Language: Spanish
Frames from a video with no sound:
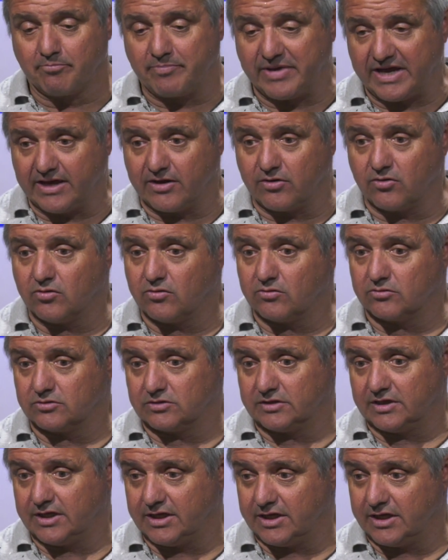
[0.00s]
Pero
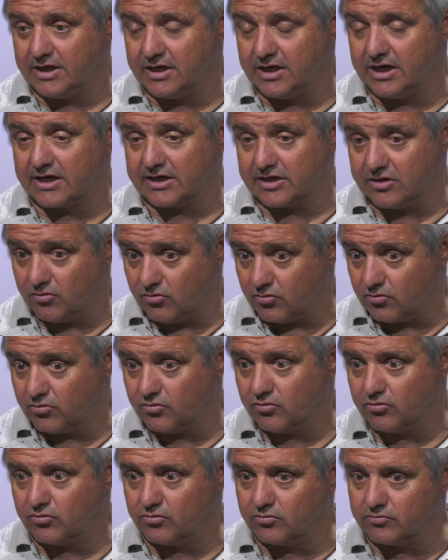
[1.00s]
eh, el
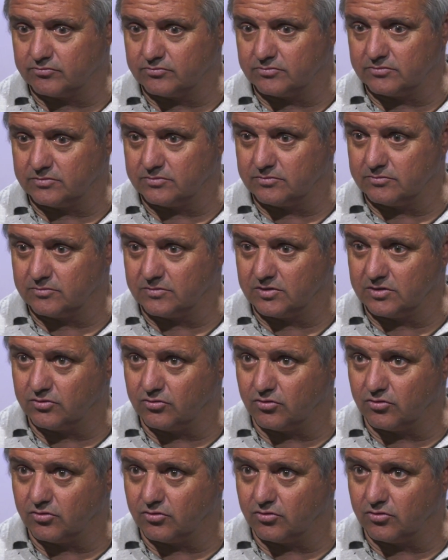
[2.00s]
arqueólogo mm,